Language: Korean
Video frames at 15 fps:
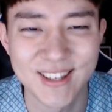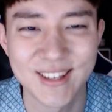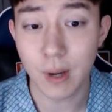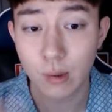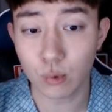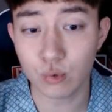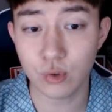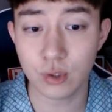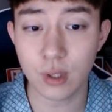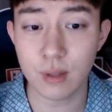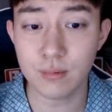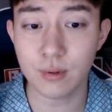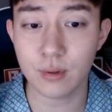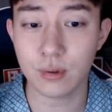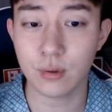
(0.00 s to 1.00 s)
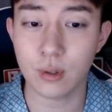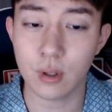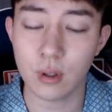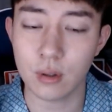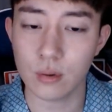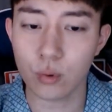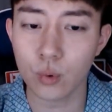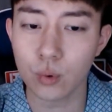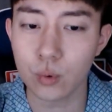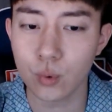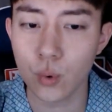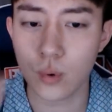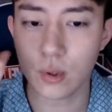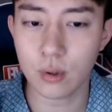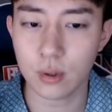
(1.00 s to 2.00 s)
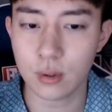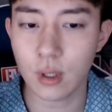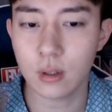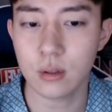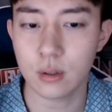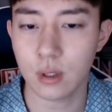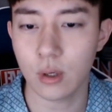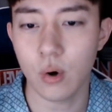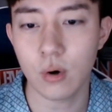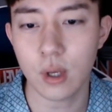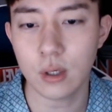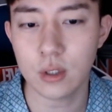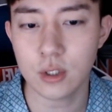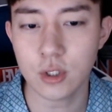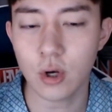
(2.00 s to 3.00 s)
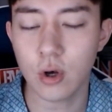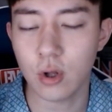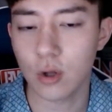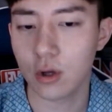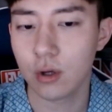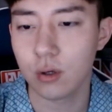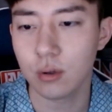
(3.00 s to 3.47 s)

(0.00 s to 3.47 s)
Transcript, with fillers: 바로 뒷 테이블에서 이렇게 똑똑똑 이렇게 나를 이렇게 어깨를 쳐